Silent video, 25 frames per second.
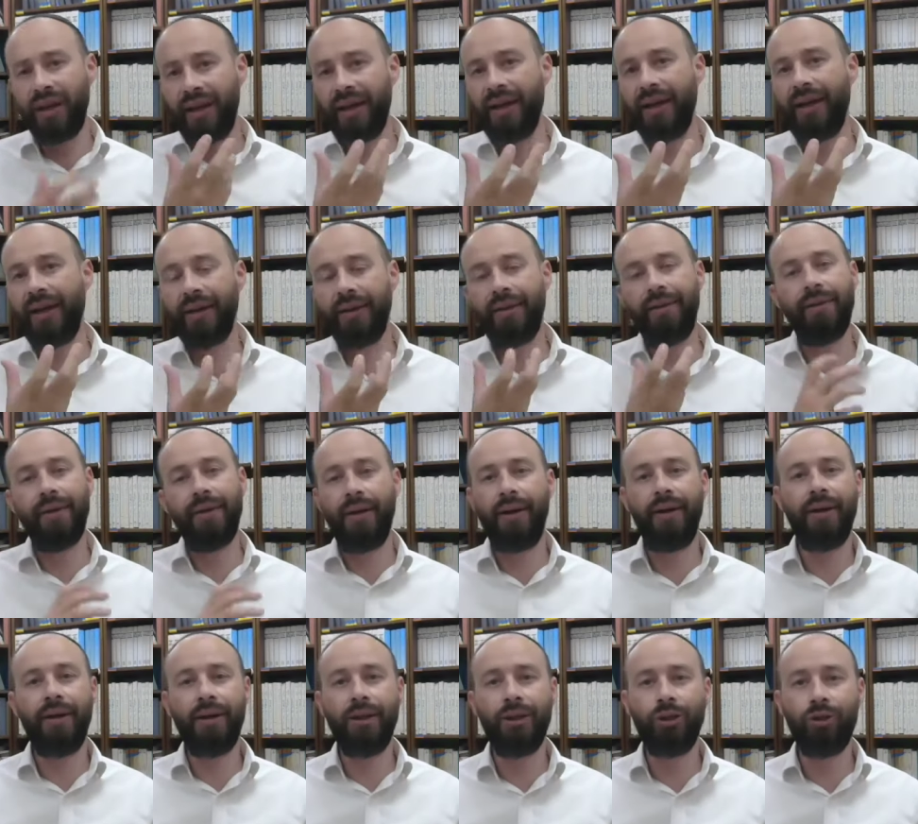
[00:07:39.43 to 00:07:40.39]
Et euh,
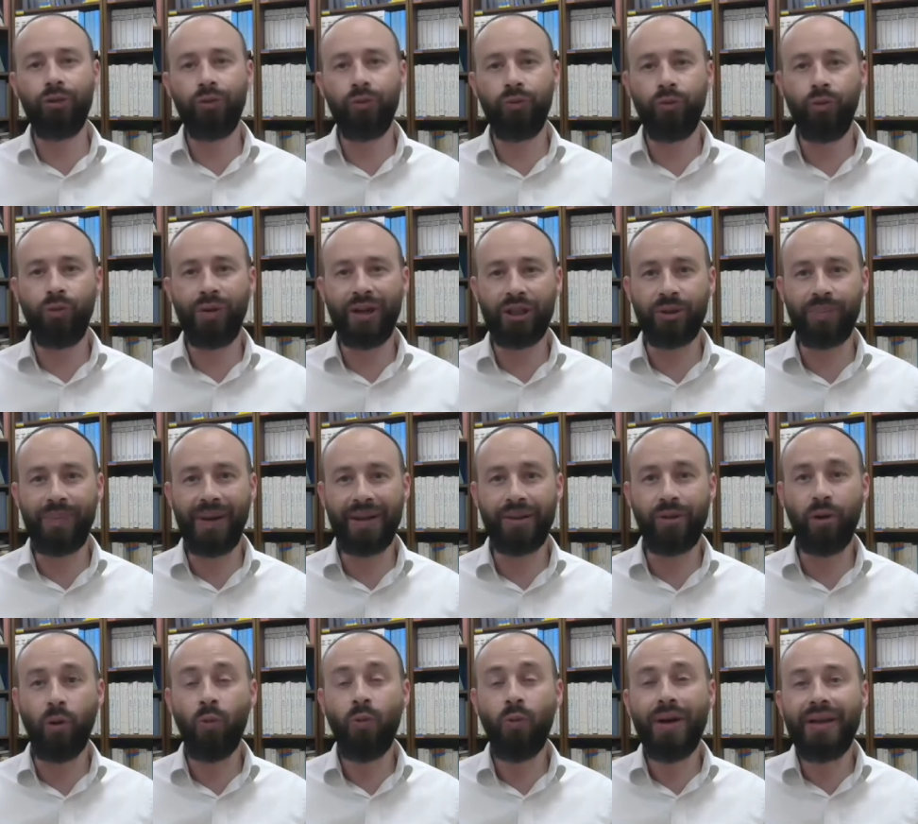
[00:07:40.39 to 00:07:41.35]
je ne vous cache pas
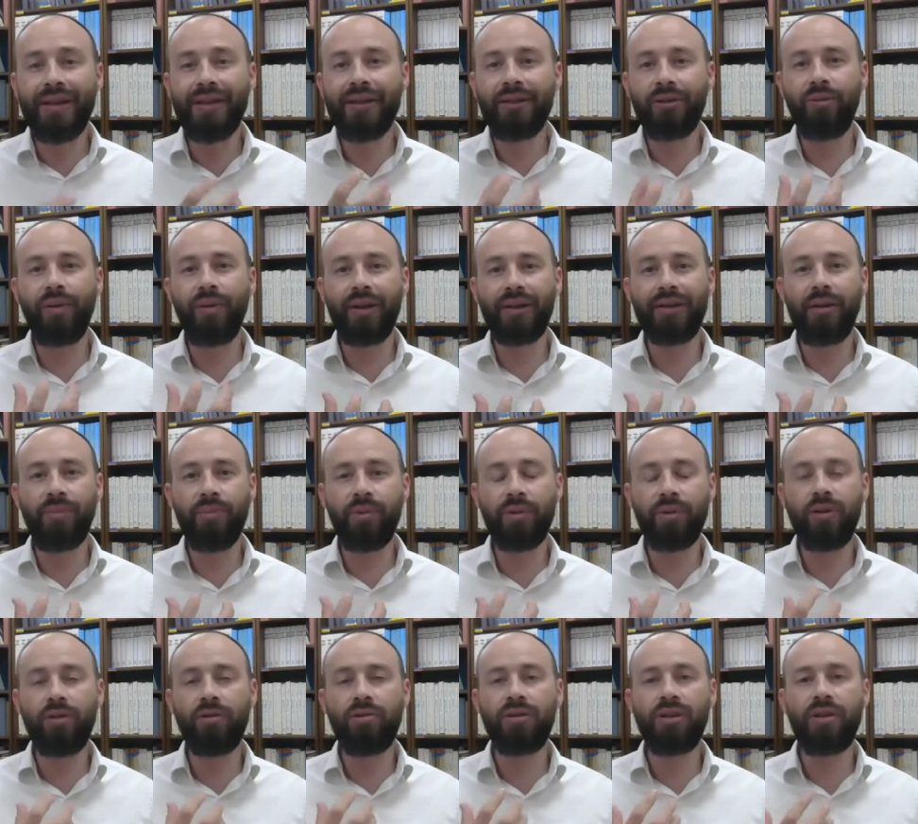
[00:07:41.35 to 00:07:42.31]
que oui, l'histoire est
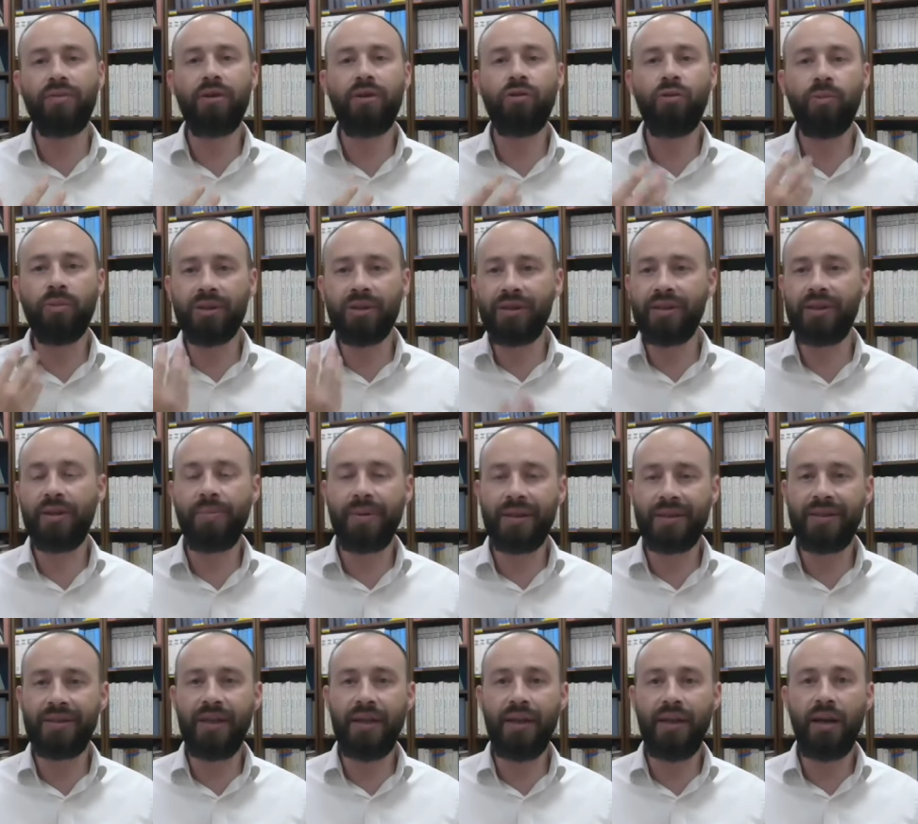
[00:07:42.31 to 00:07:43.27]
importante de savoir comment ça s'est
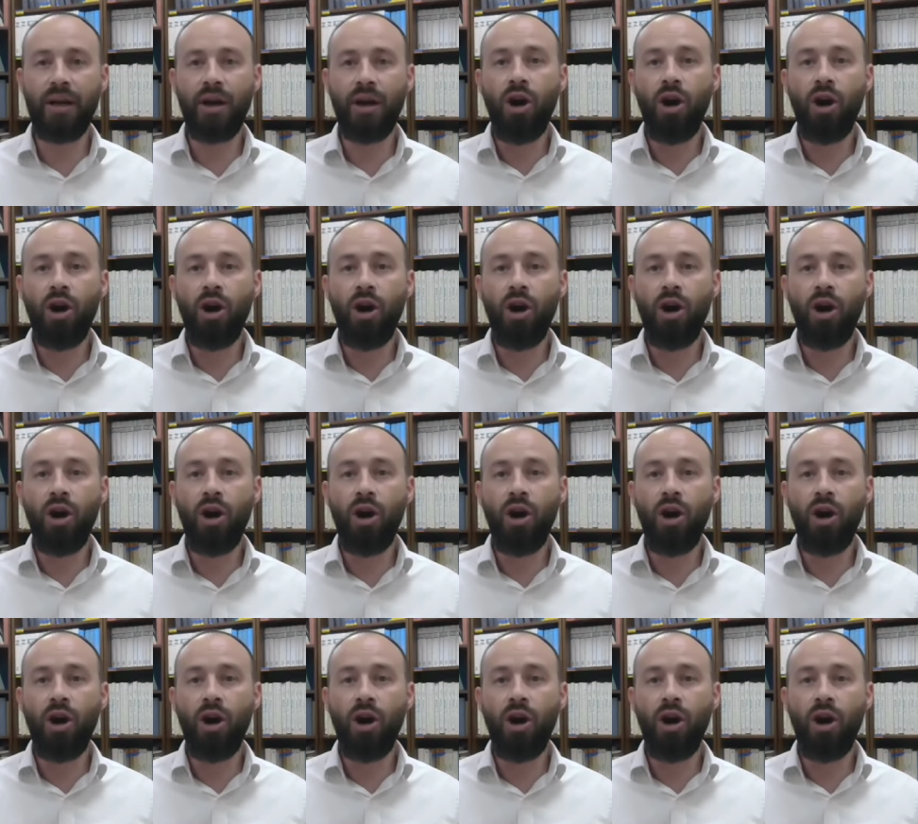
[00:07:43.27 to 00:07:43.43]
passé,